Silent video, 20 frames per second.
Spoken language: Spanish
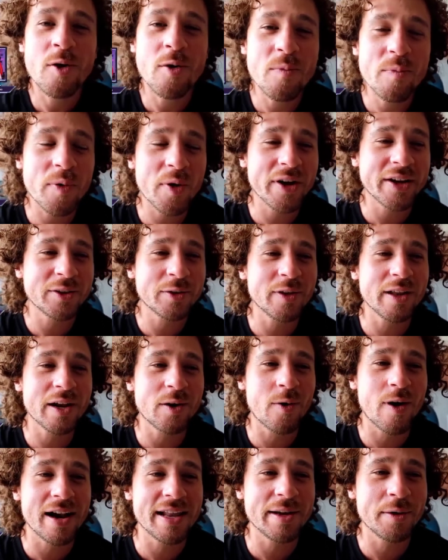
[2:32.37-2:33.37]
Un proyecto en el
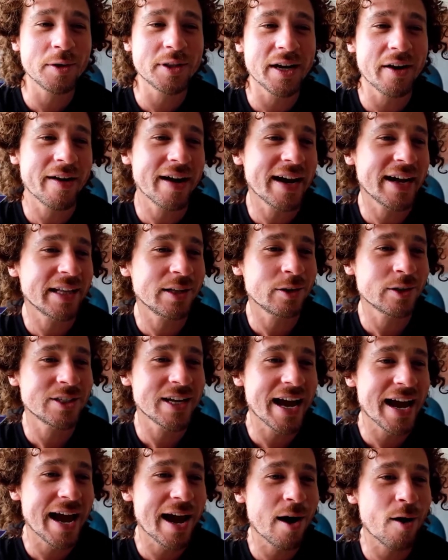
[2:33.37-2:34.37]
cual llevo trabajando
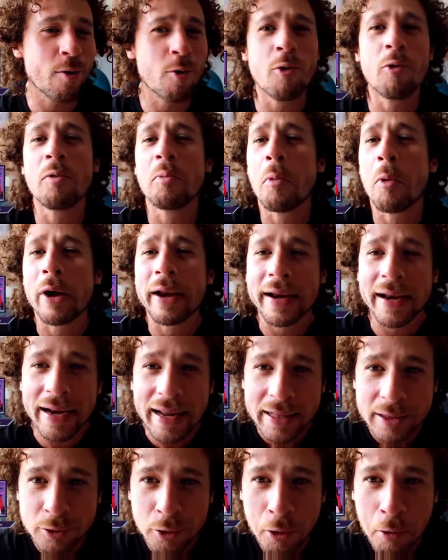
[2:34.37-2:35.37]
ya un buen
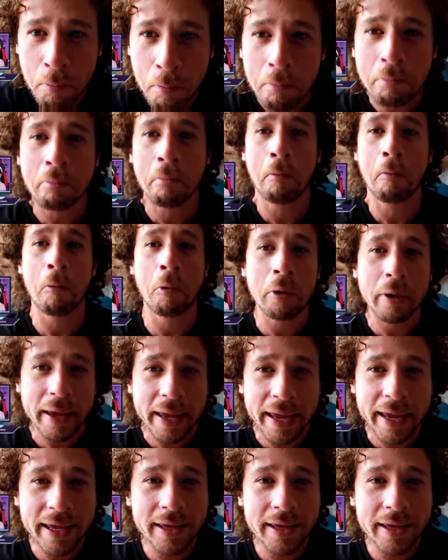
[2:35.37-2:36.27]
rato ¿ok?